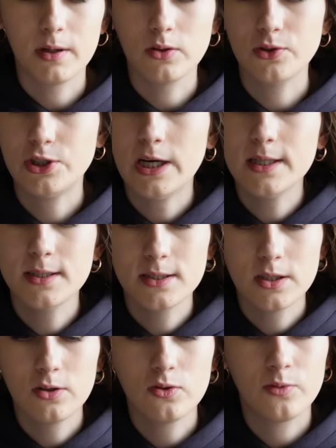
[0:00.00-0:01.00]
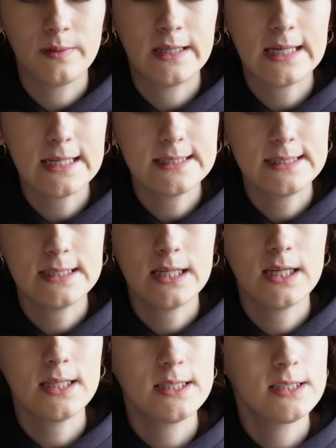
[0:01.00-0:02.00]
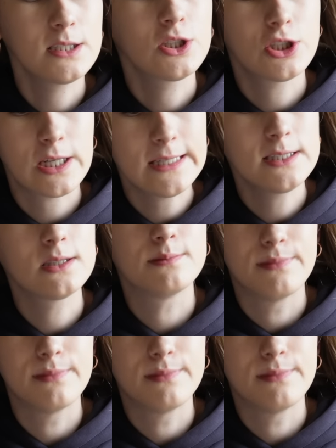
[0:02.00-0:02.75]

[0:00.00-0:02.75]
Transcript: Получается, у меня здесь 6